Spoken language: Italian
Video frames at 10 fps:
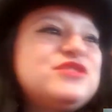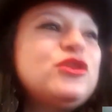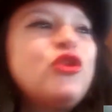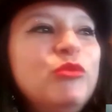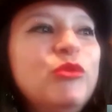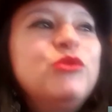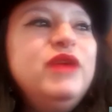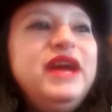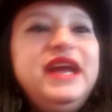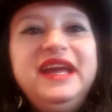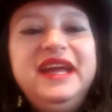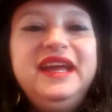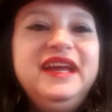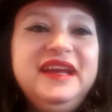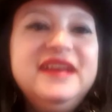mi sto comunque
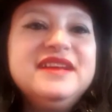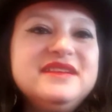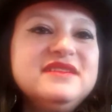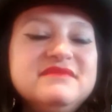eh,